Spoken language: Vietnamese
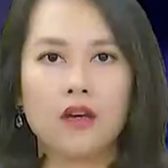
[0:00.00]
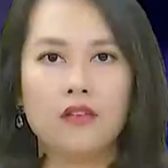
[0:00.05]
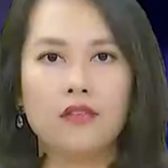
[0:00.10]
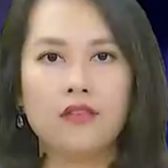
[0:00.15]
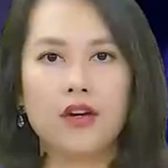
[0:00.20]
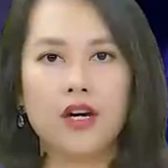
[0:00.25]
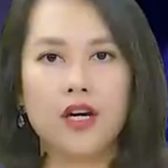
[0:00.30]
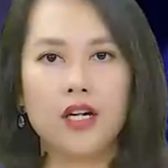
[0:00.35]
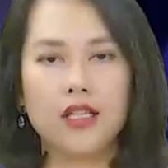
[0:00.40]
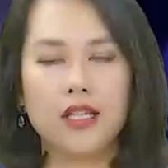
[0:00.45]

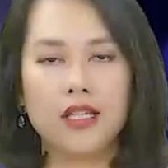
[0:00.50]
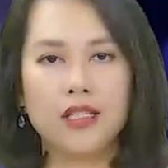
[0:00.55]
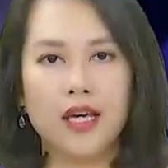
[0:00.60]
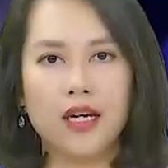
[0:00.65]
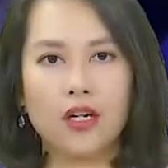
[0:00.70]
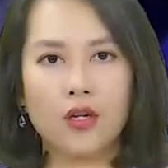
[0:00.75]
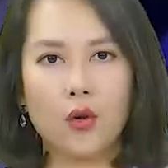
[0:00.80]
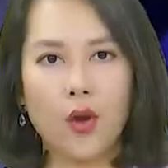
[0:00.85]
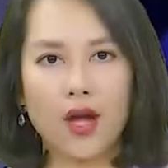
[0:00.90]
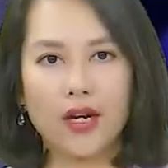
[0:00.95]
Với tinh
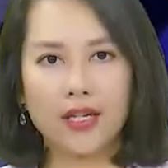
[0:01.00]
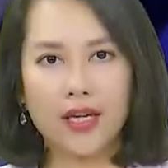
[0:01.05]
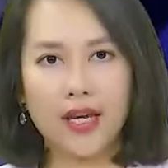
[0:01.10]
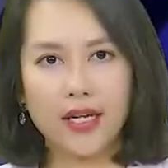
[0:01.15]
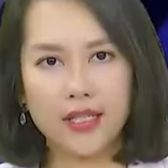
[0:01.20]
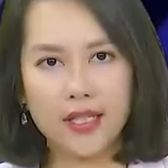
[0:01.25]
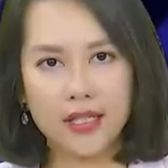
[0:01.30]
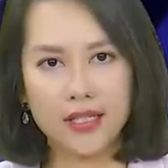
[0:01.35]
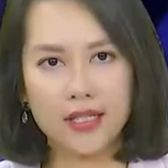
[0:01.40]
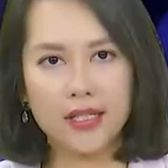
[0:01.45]
thần đoàn
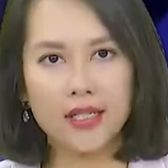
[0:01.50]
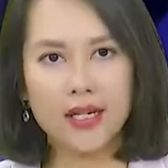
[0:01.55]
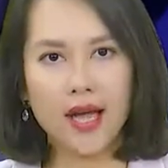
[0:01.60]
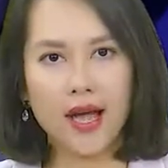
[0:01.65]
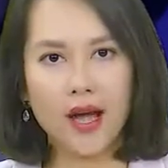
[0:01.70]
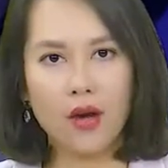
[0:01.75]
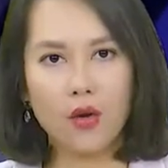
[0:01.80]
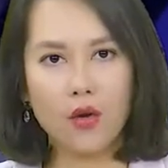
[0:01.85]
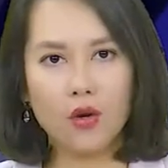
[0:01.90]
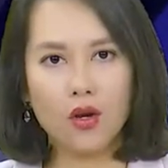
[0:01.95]
kết nhất trí
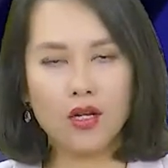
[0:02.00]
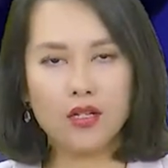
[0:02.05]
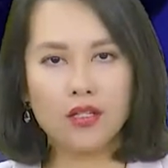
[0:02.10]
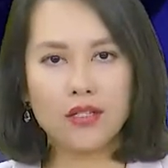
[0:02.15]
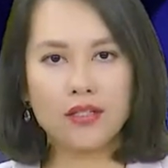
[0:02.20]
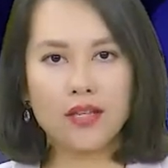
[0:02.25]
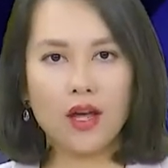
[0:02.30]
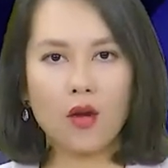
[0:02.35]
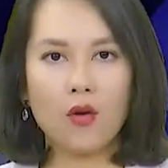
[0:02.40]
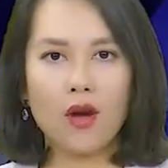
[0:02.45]
cao,
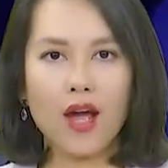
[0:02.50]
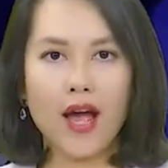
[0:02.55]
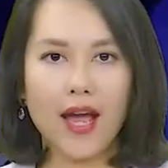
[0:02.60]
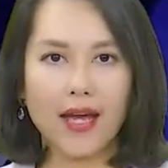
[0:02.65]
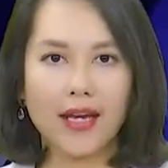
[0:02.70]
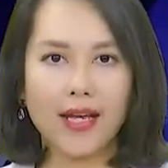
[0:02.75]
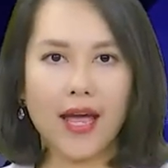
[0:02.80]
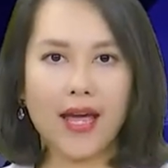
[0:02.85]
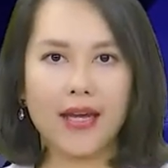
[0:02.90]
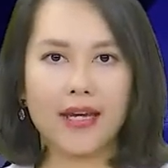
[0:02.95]
sau
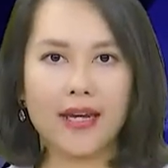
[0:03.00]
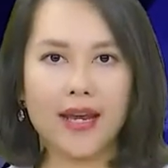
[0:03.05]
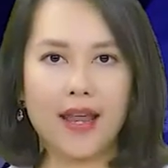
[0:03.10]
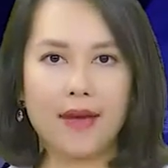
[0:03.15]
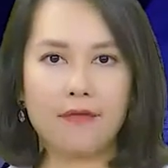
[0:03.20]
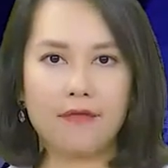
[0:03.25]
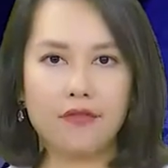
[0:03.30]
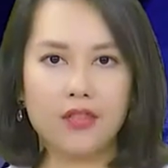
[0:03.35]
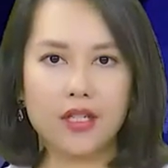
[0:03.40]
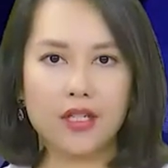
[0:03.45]
2 ngày
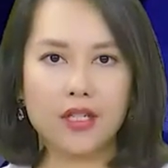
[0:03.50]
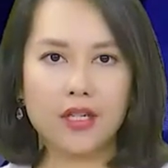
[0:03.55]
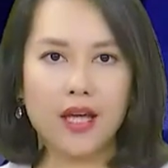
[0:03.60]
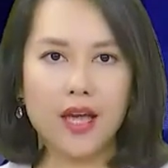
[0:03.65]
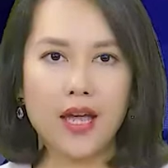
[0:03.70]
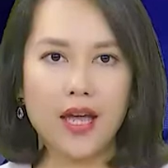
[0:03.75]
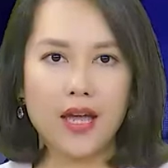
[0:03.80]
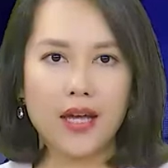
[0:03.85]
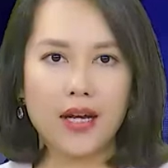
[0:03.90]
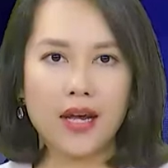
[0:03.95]
làm việc,